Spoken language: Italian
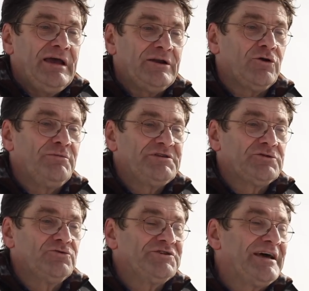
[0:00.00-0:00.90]
hanno
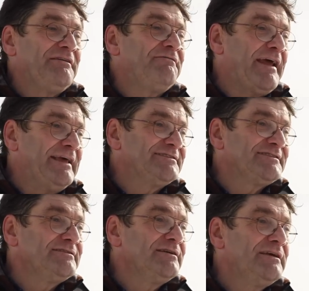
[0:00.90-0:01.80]
cominciato a usare i
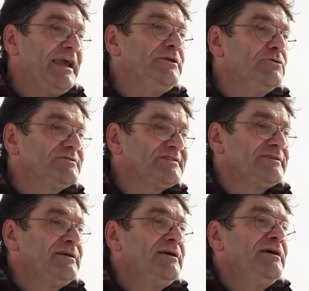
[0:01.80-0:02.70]
Friends e i
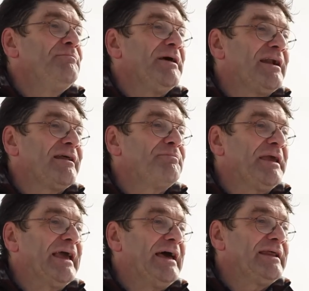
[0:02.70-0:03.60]
Nuts per
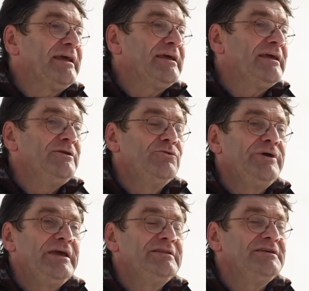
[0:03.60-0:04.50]
arrampicare
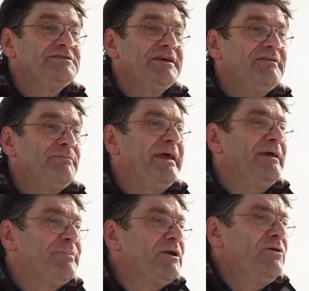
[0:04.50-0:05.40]
lui diceva
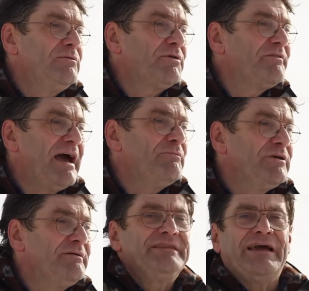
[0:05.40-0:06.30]
beh però
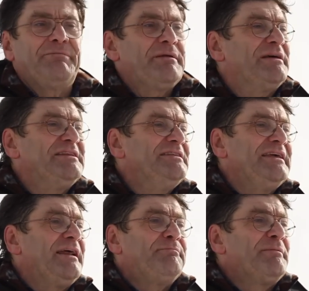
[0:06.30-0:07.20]
proviamoli, vediamo, prima di
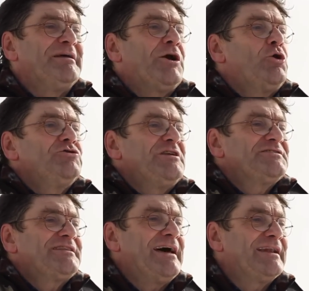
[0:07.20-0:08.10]
dire, prima di
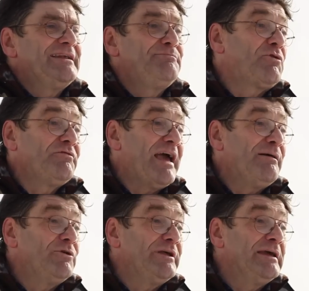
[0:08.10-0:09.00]
contestarli
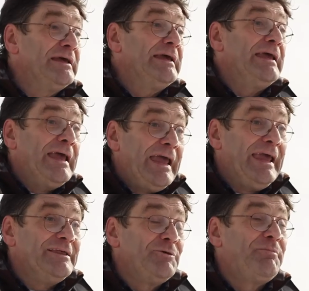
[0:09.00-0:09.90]
proviamoli
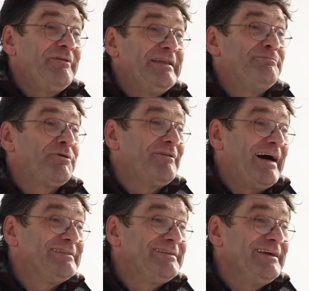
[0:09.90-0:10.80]
e dopo averli
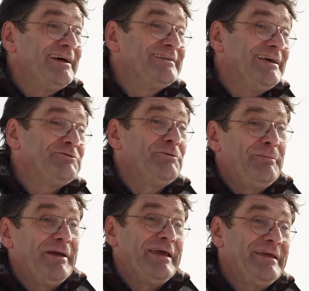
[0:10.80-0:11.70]
provati ha detto
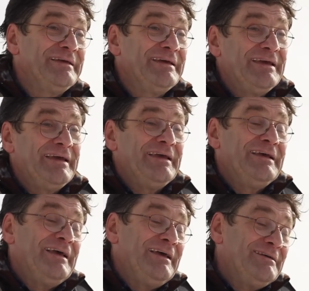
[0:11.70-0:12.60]
vabbè
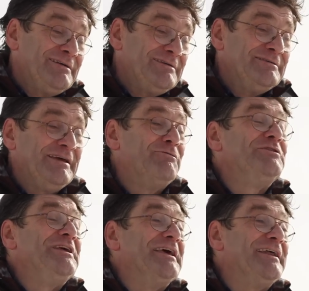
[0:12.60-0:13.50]

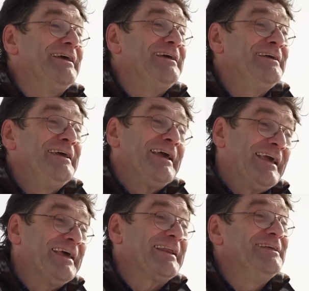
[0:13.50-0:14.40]
devo dire
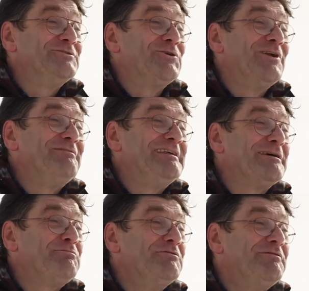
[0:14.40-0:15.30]
che rendono la
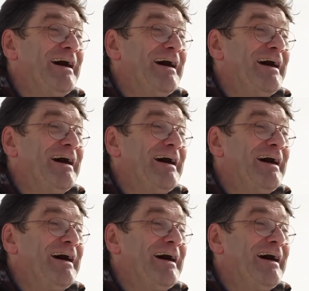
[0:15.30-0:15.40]
vita più